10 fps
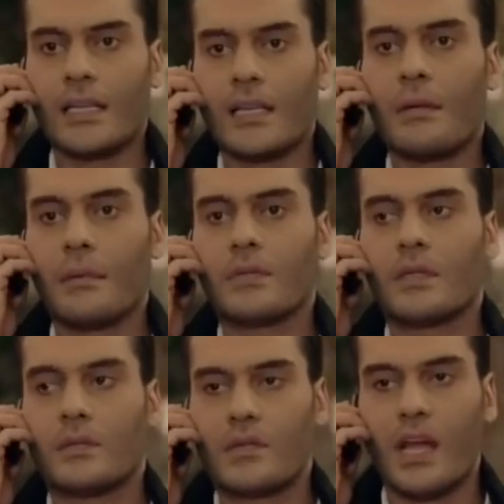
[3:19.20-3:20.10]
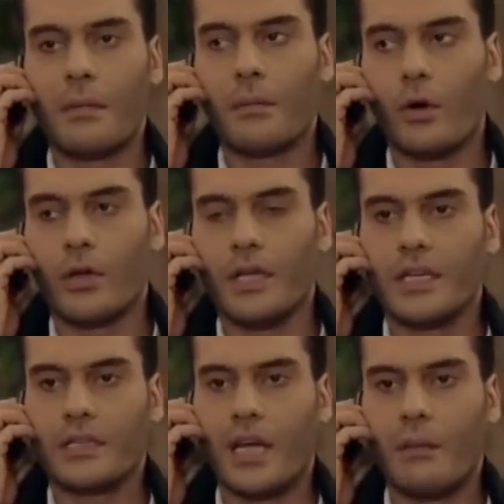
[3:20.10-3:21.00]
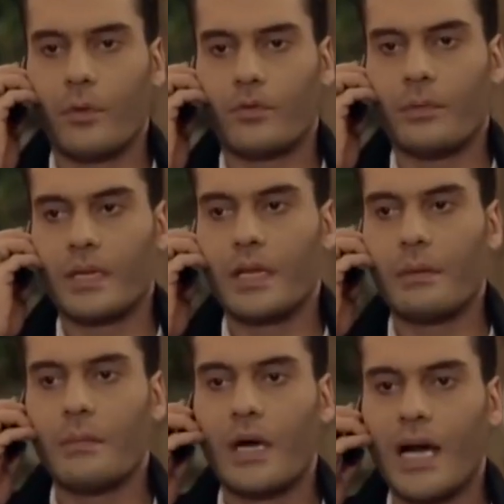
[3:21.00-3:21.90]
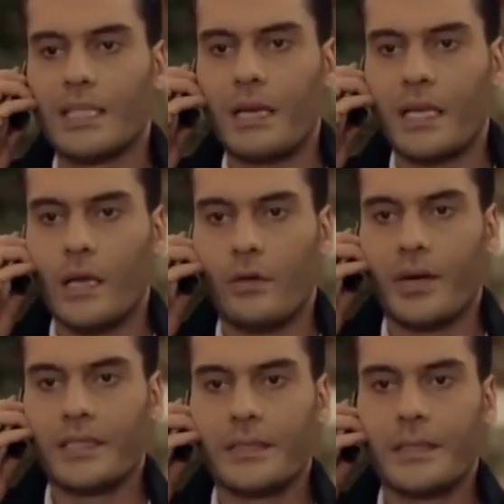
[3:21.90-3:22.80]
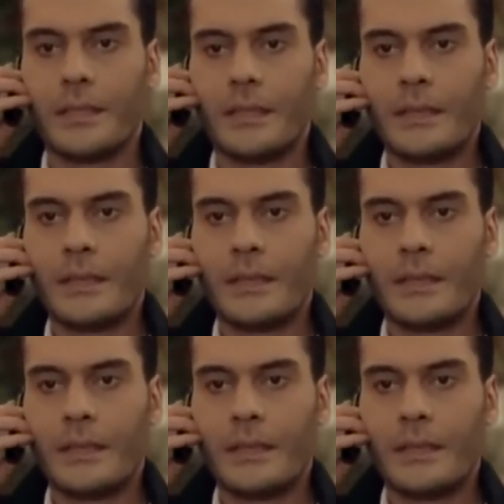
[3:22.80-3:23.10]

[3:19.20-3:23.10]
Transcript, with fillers: Aha tamam. Tamam o iyi. Tam o zaman tamam. Hadi ben geliyorum hadi.